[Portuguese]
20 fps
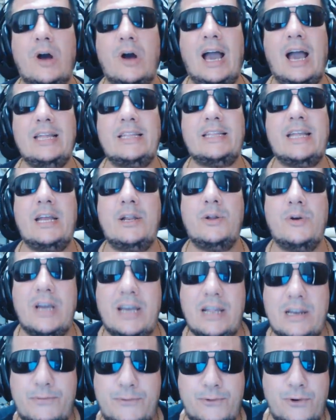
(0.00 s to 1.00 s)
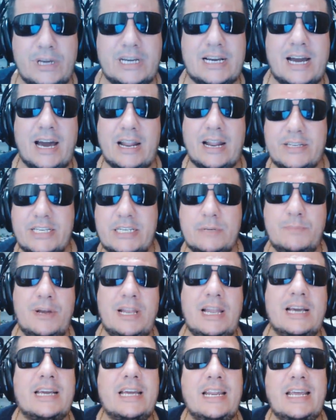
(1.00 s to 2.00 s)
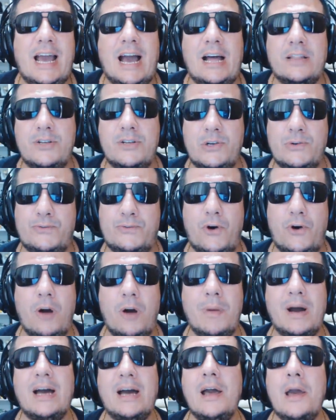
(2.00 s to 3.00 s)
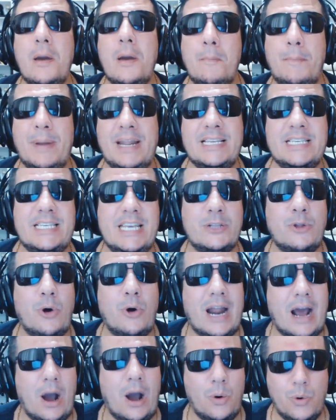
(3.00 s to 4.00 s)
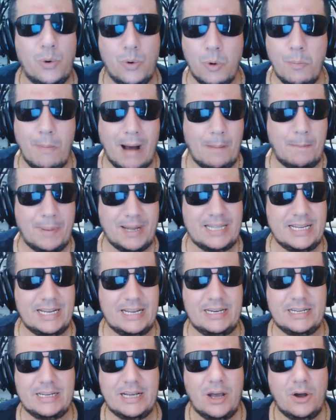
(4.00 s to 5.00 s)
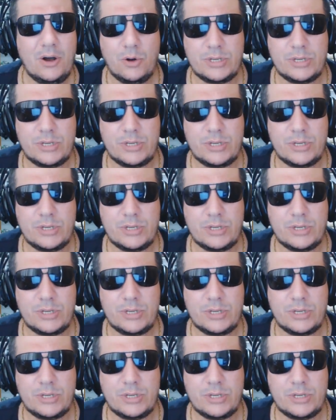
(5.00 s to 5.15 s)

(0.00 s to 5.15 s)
O Hightail, ele foi, cara, tipo, ele é criado de forma precedoral, o mapa dele.